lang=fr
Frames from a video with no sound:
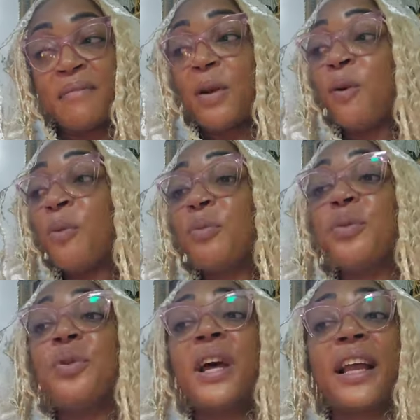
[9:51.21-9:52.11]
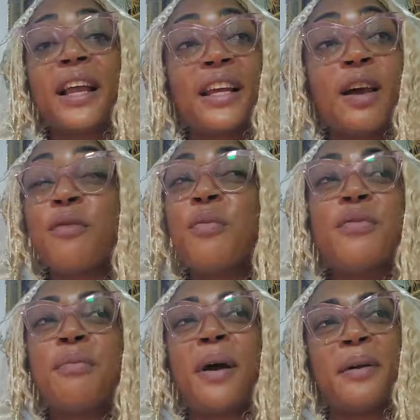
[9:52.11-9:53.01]
Mais au monde, pour donner à quelqu'un là, vous ne
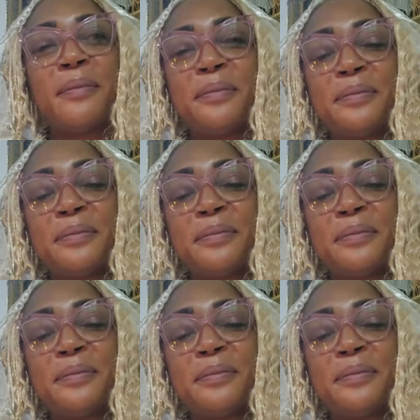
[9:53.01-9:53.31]
pouvez pas.